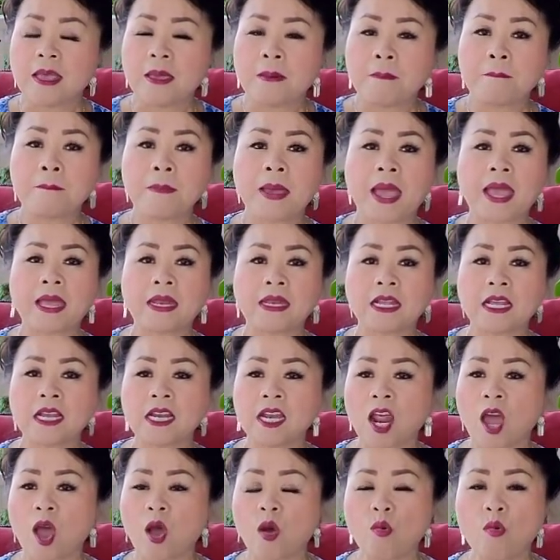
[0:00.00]
mà nữ
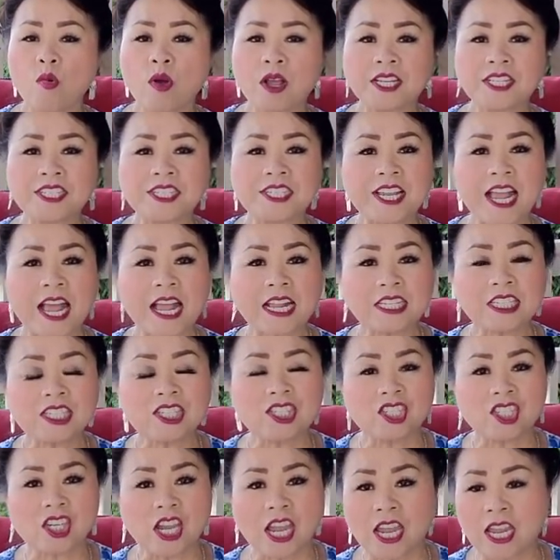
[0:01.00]
lo ua chán
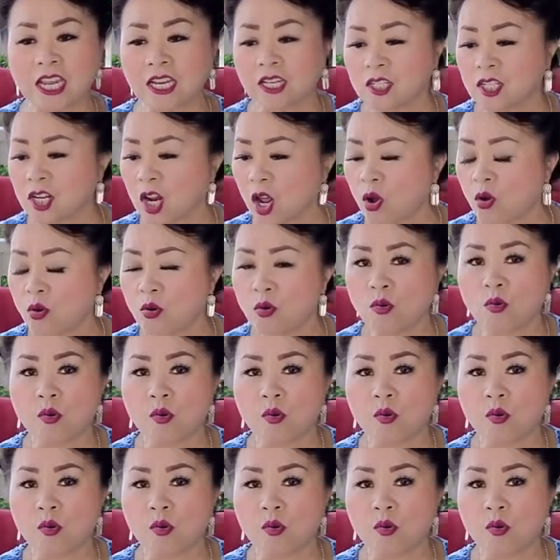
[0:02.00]
chê trâu